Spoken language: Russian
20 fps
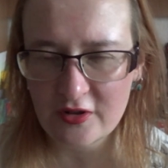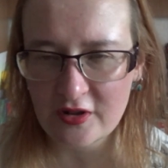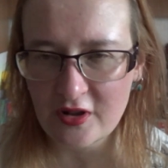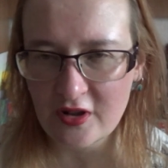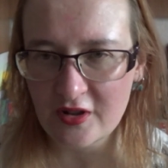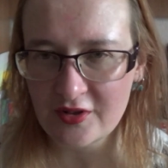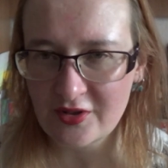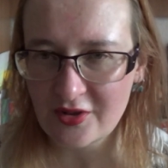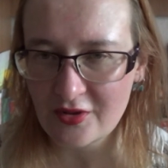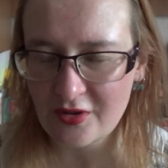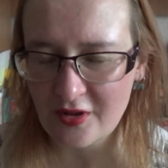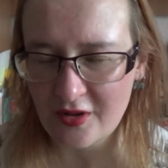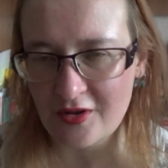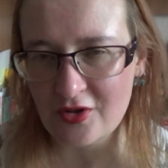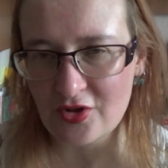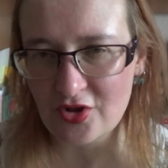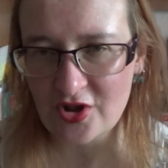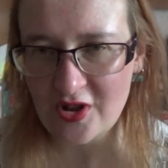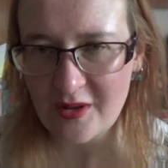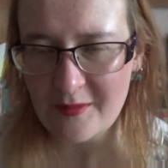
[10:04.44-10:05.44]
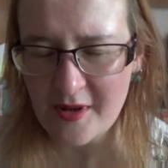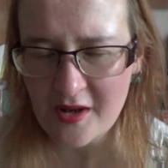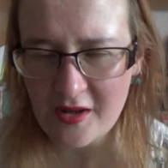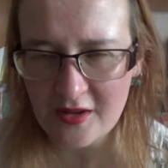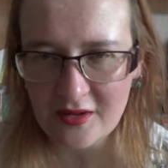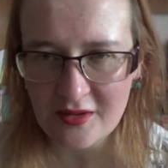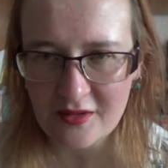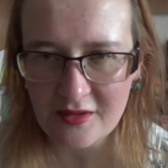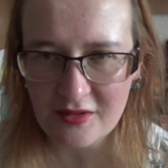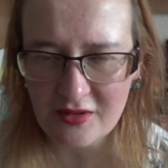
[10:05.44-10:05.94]
Я хотела, конечно, сама
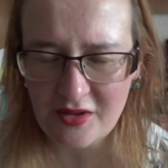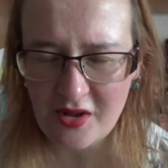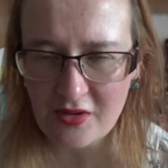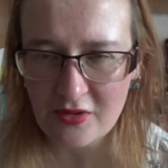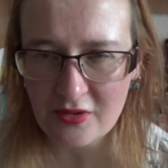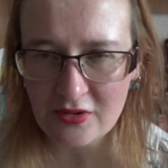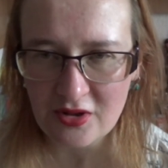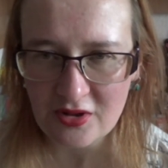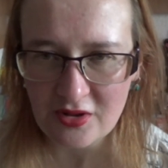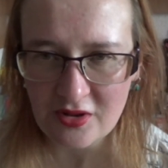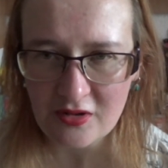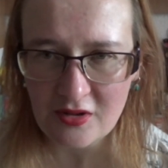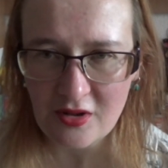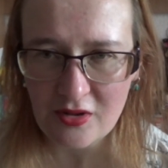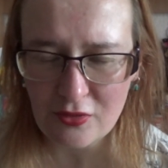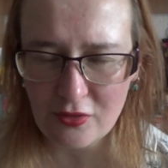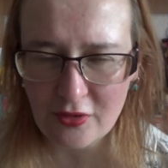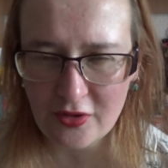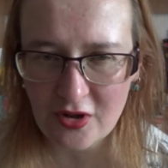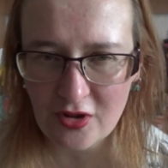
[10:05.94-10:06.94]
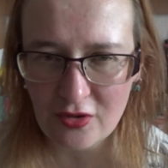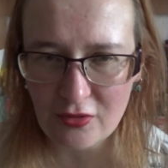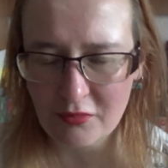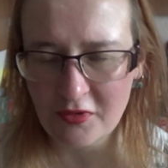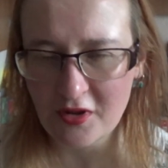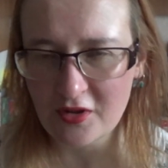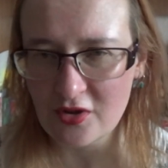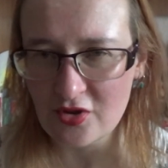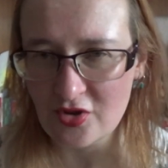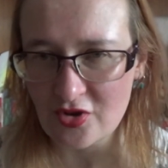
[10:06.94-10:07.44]
это делать, этот алоэ. Еле у
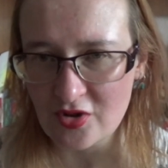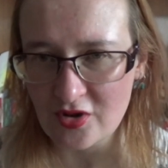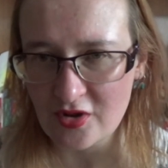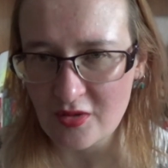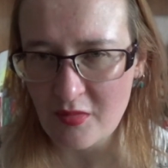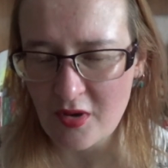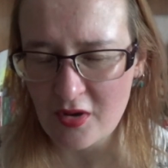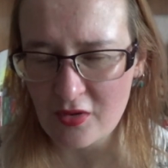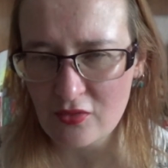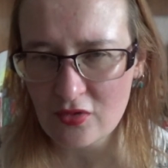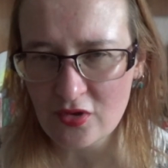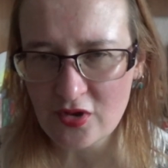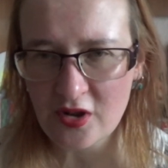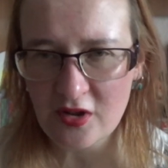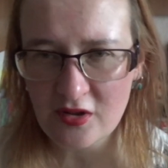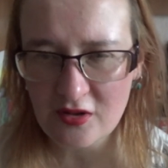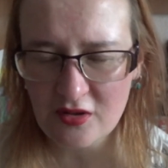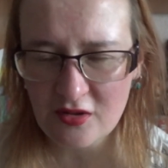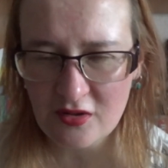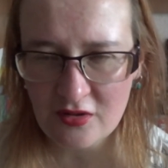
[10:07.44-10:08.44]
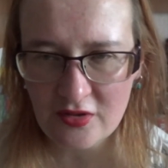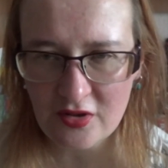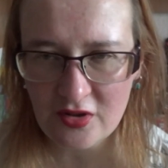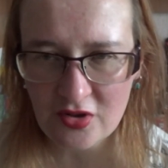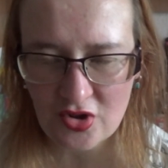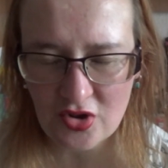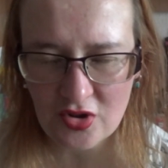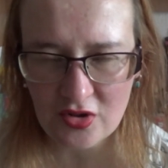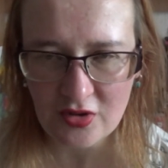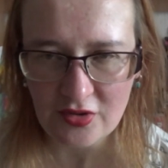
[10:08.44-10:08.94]
меня даже заморозки
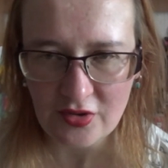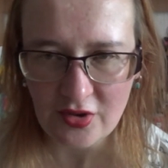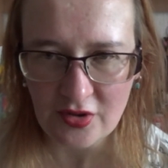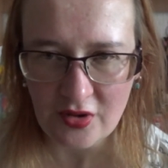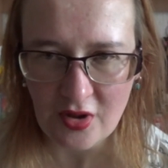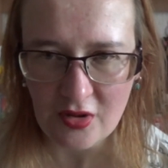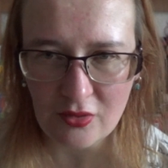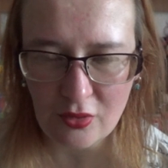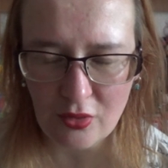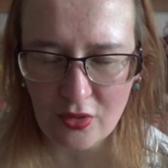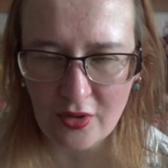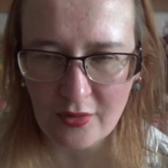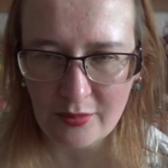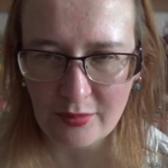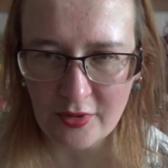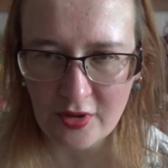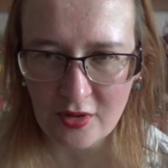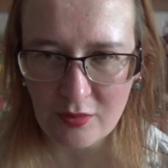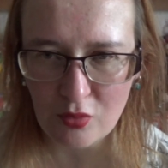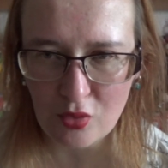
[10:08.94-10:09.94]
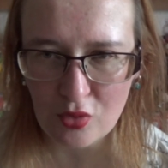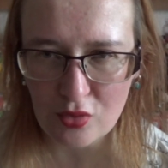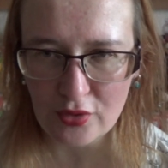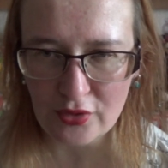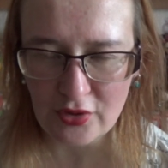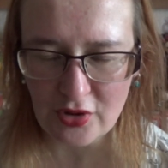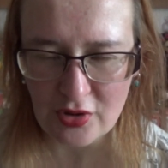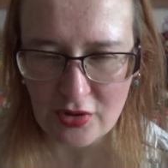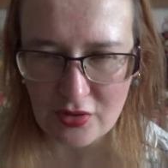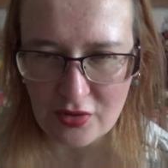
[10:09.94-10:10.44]
лежит этот алоэ,
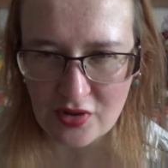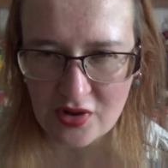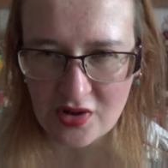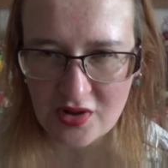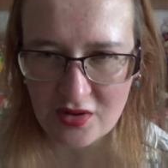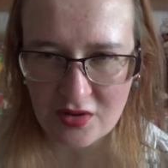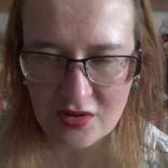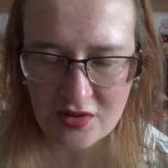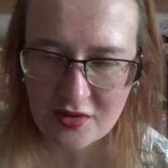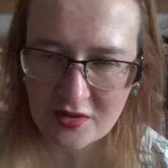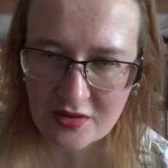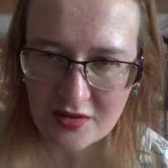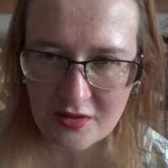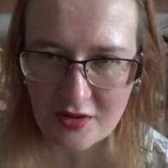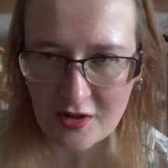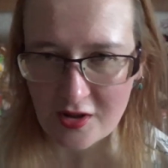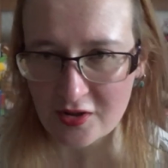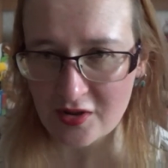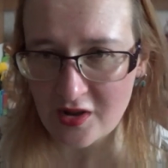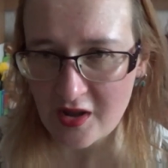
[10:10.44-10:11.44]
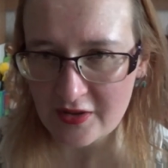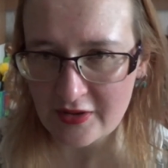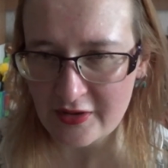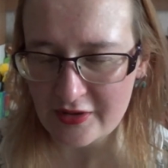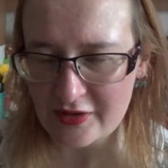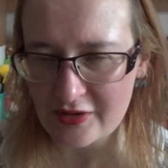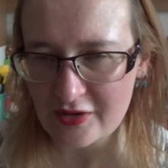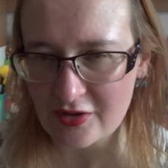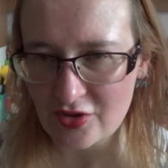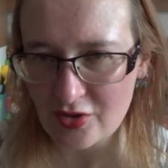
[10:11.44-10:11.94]
перемолотый с окна,
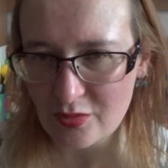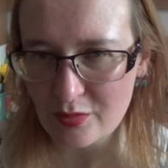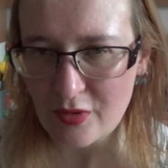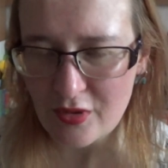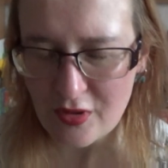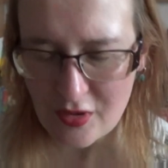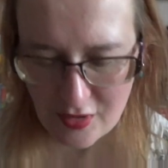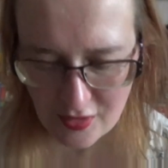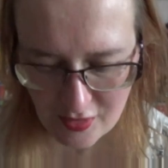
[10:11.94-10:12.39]
так скажем.